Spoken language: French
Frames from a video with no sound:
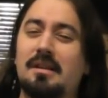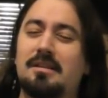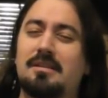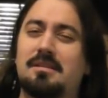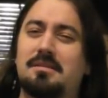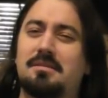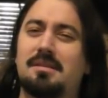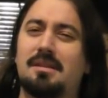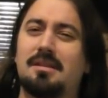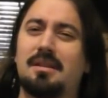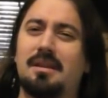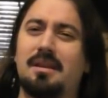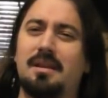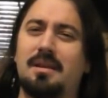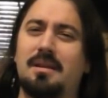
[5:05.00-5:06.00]

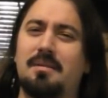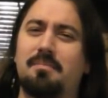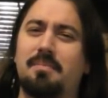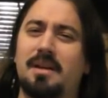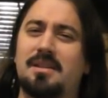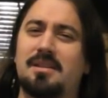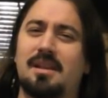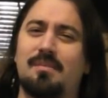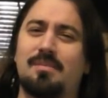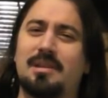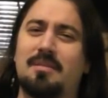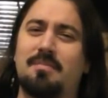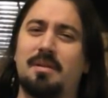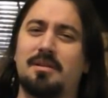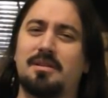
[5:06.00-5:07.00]
C'était pas simple
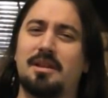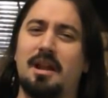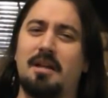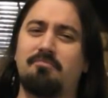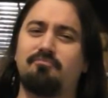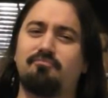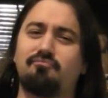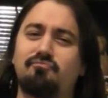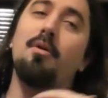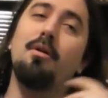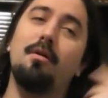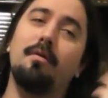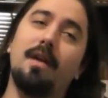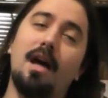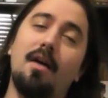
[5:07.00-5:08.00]
cette partie-là.
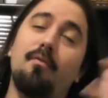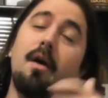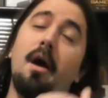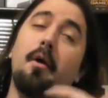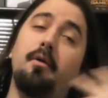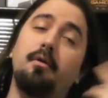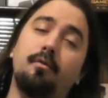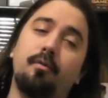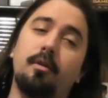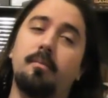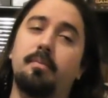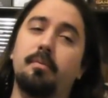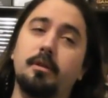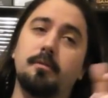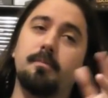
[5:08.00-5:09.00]
On va avoir une fois de
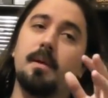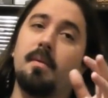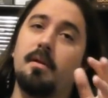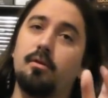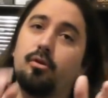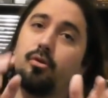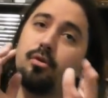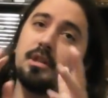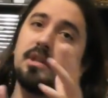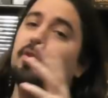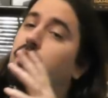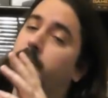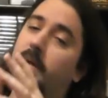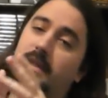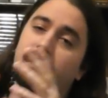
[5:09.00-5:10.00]
plus pas mal de choses qui
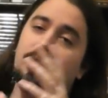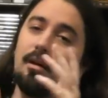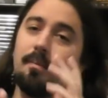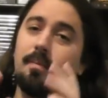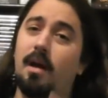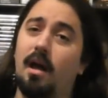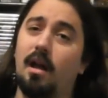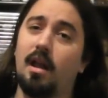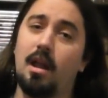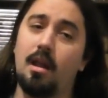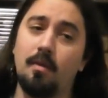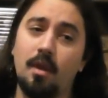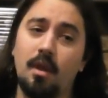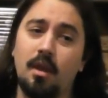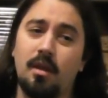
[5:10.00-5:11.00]
vont se passer en
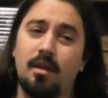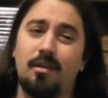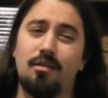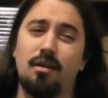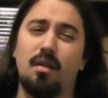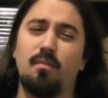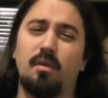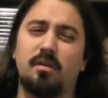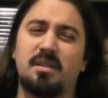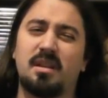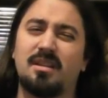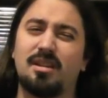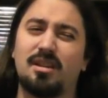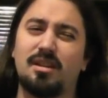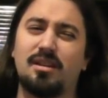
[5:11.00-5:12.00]
parallèle, énormément
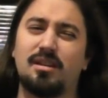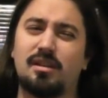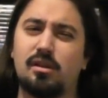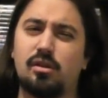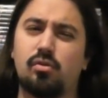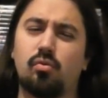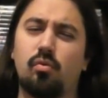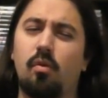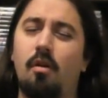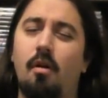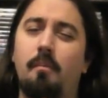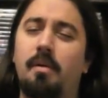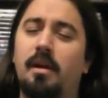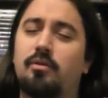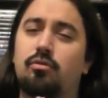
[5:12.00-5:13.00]
d'intrigues qui sont
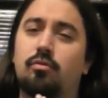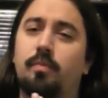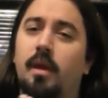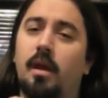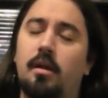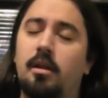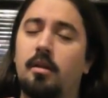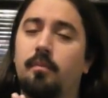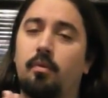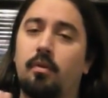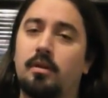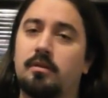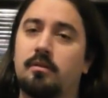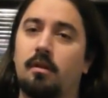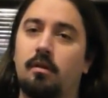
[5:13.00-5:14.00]
euh, pas super liées pour
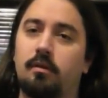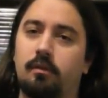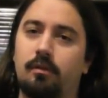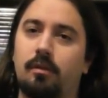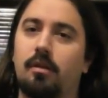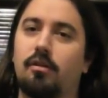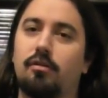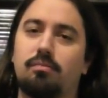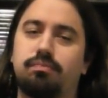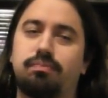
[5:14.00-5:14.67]
l'instant, donc euh,